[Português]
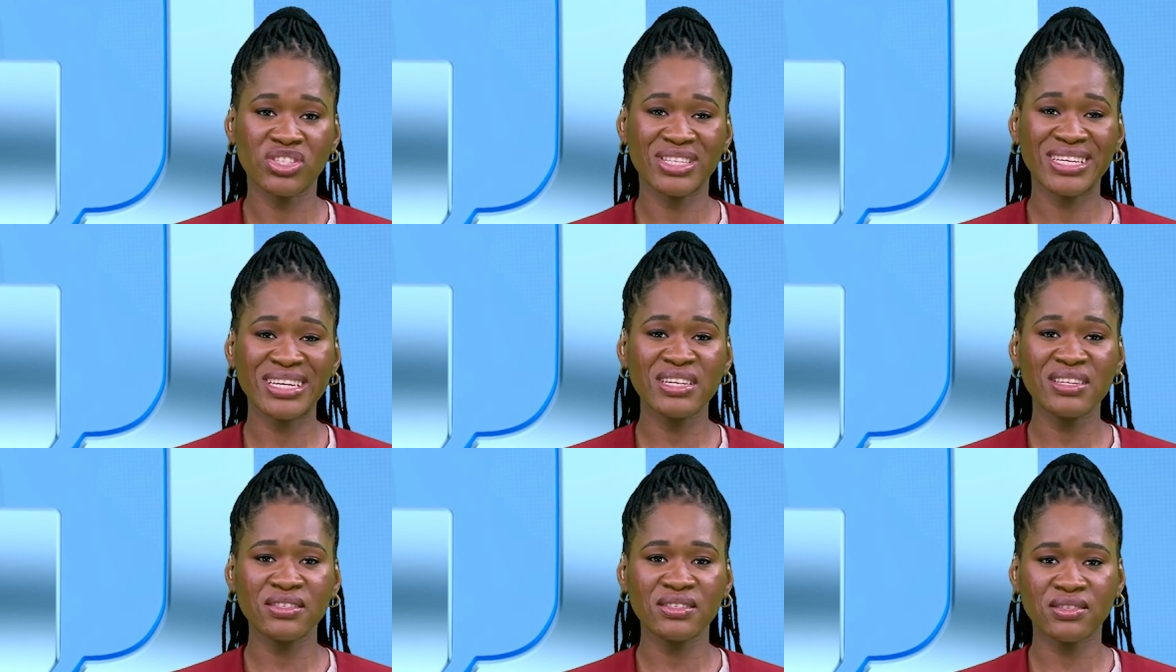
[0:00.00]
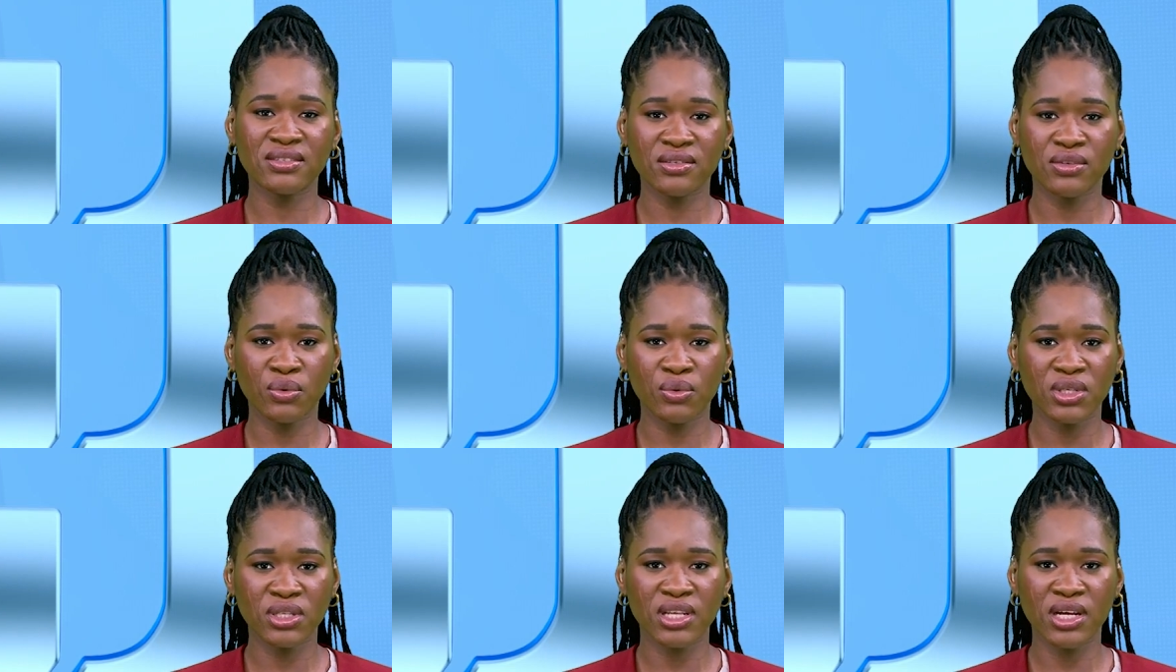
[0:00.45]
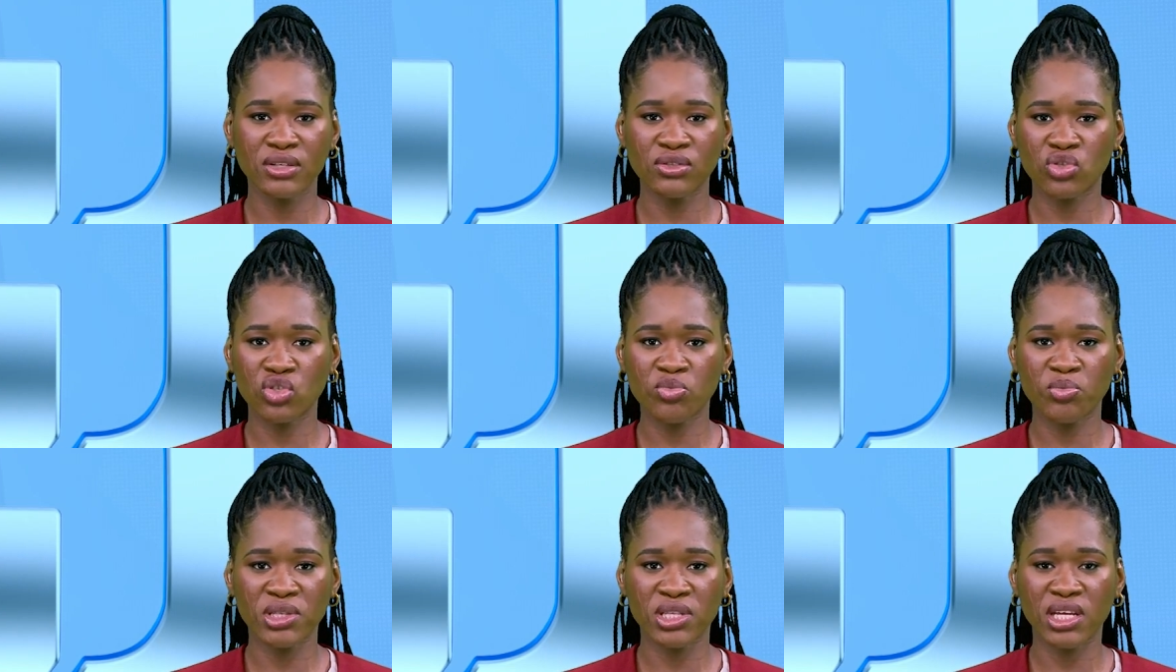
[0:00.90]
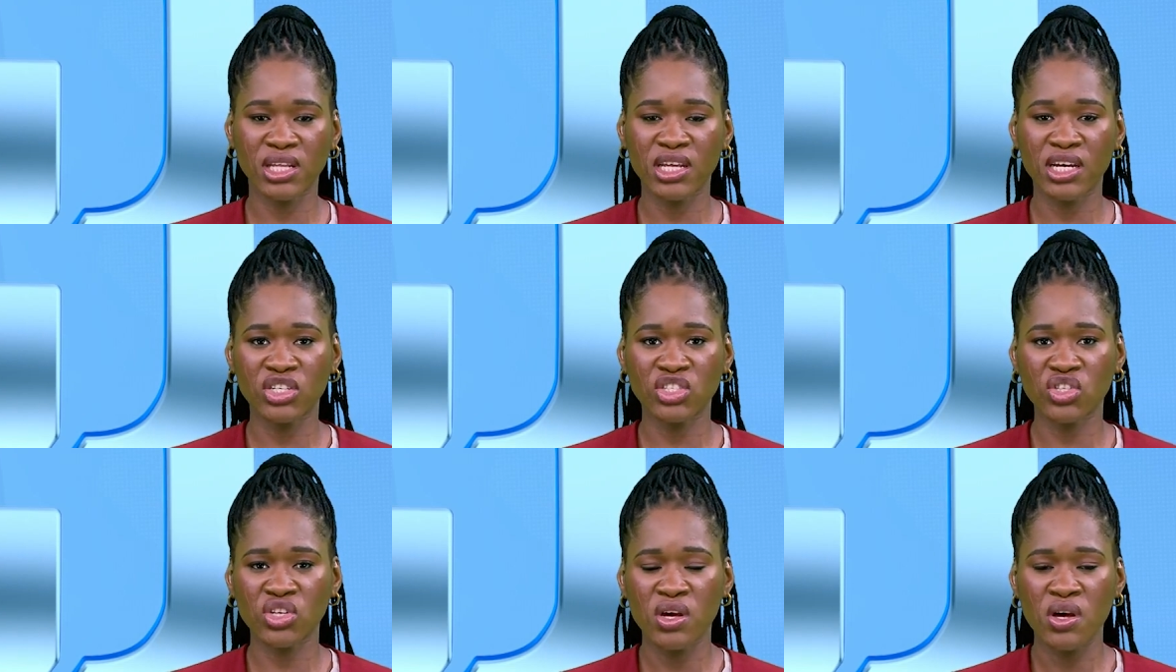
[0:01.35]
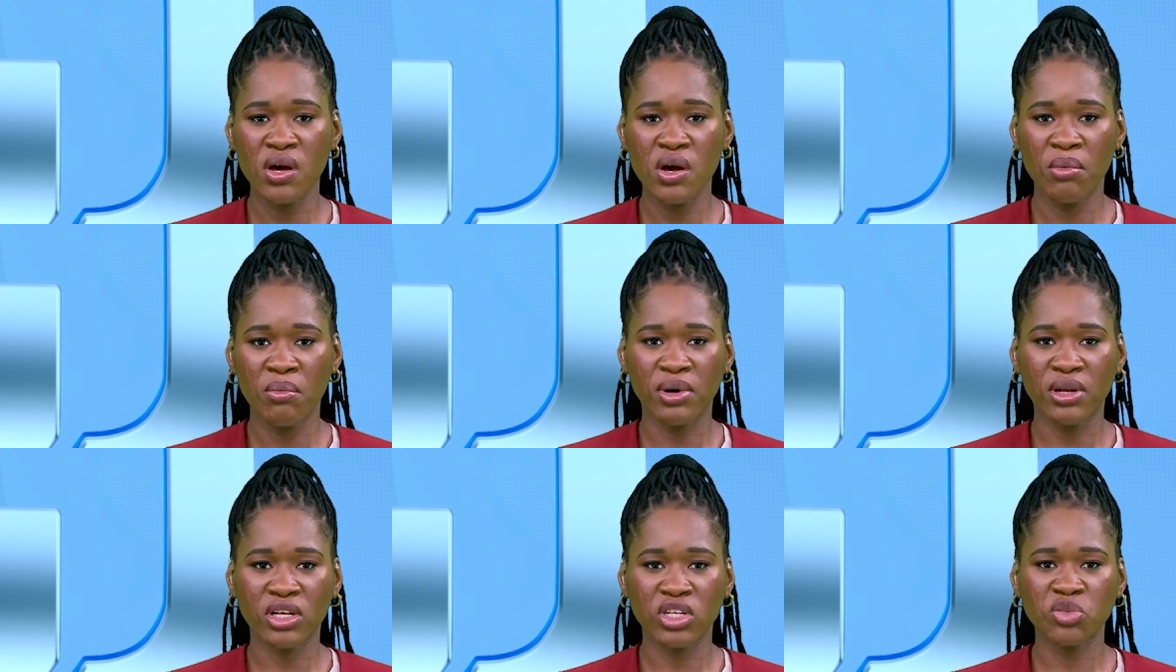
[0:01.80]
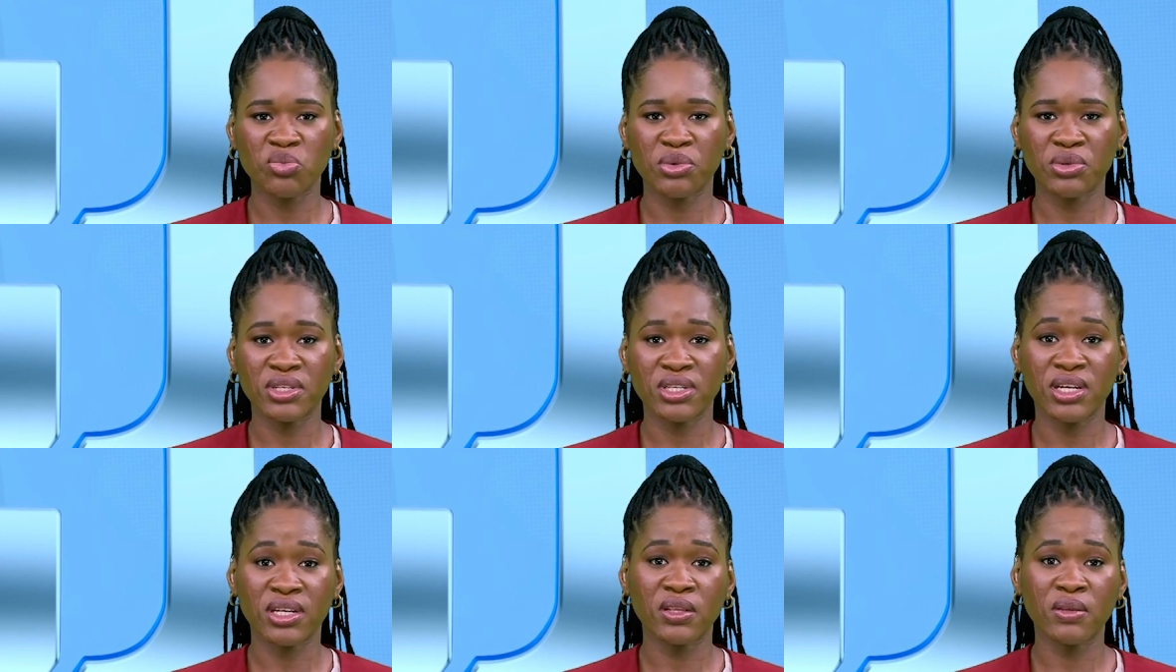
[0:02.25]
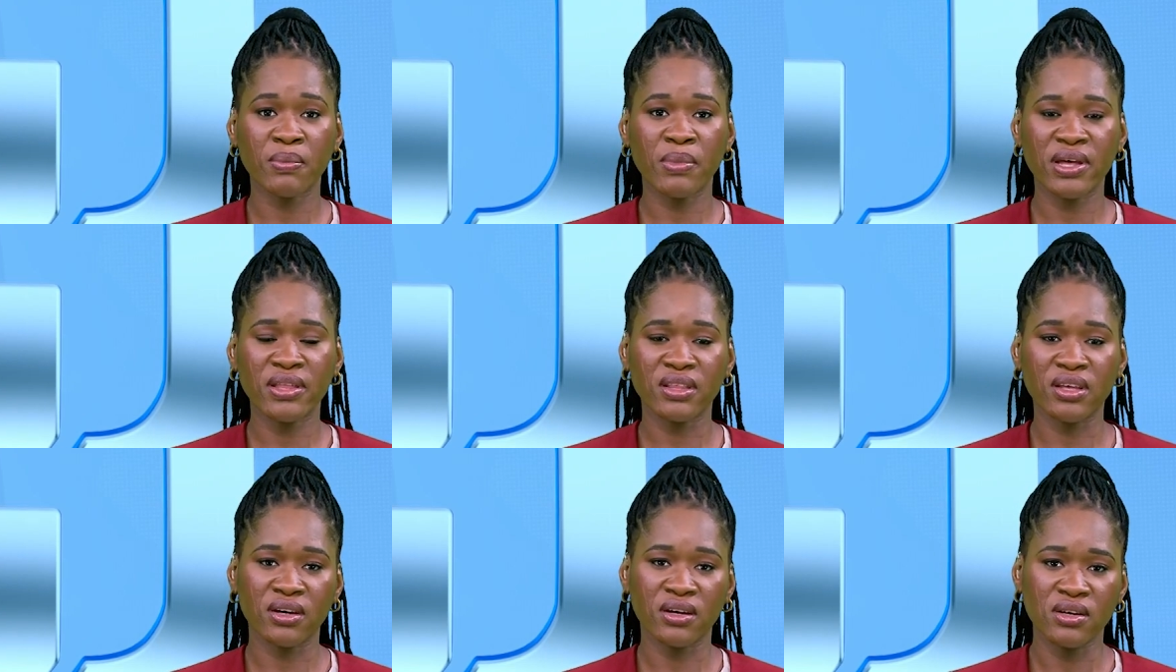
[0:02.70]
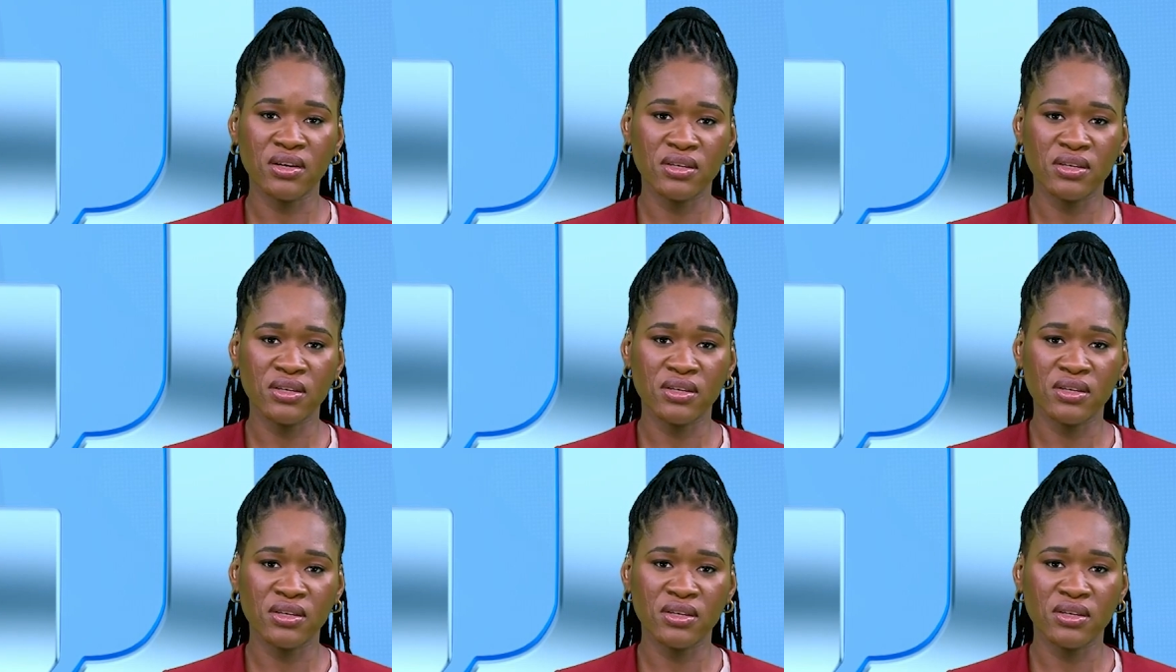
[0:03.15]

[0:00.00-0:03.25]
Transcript: 15 unidades hospitalares para responder à demanda.